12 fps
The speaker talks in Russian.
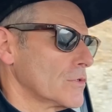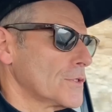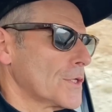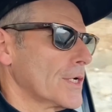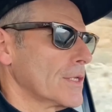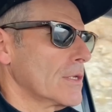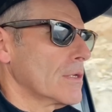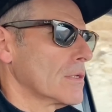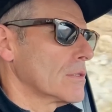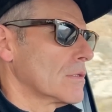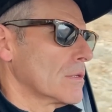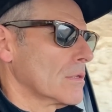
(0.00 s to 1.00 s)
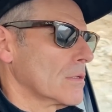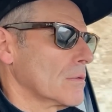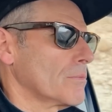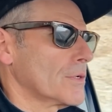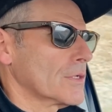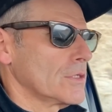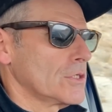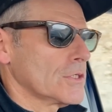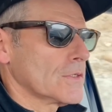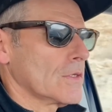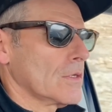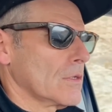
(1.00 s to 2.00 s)
стране – это
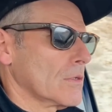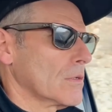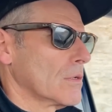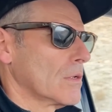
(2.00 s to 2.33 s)
практически